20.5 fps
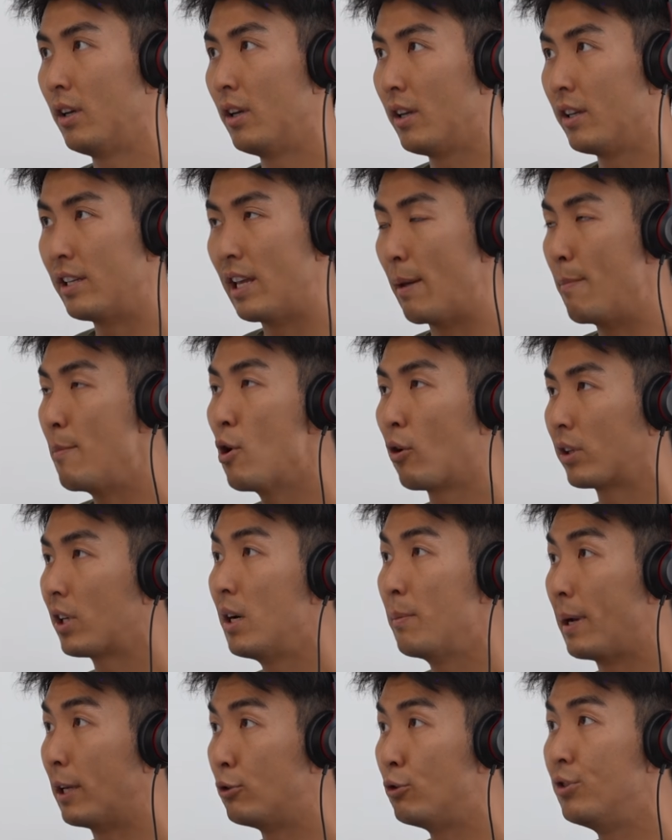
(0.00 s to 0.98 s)
突然，也没有
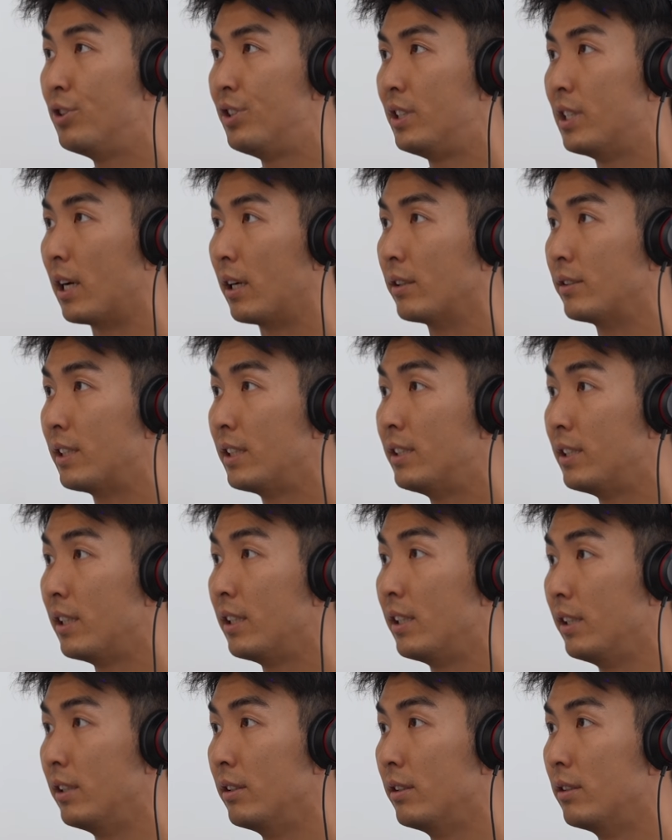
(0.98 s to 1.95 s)
特别去想这些。对
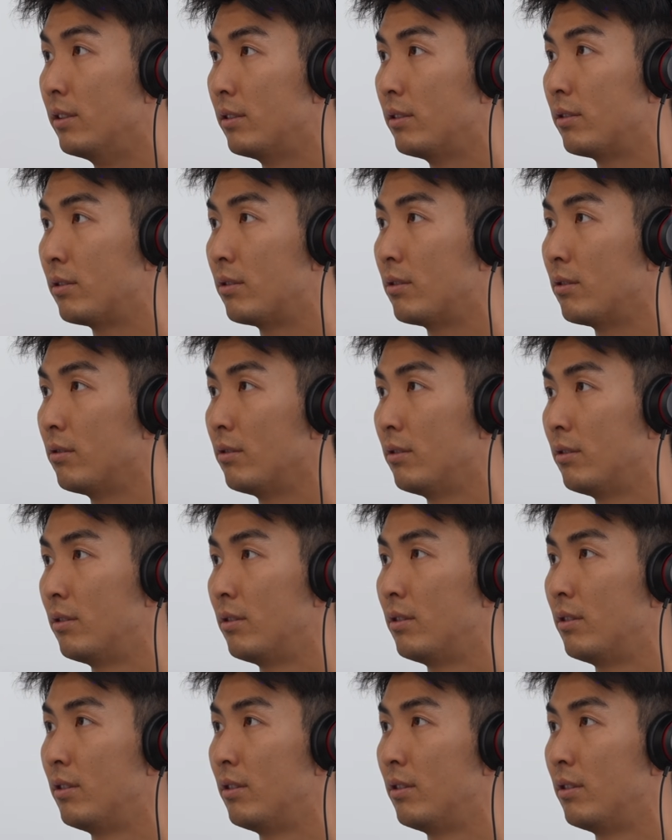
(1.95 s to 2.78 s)
对对，我没有特别